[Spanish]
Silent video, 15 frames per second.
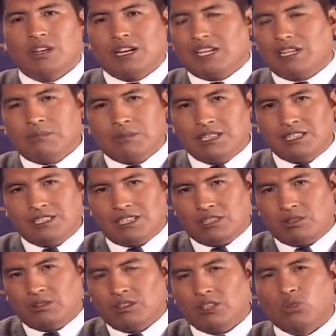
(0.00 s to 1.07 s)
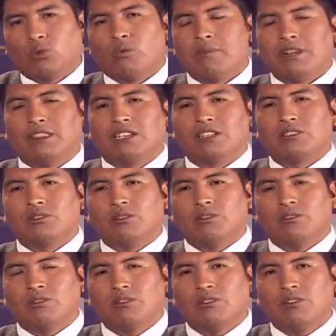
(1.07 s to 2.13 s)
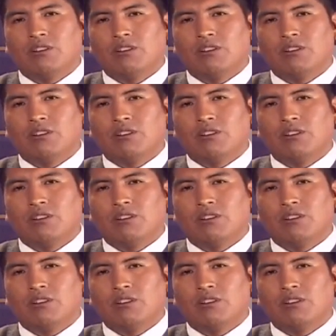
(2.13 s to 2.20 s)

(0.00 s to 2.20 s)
hay administración de documentación,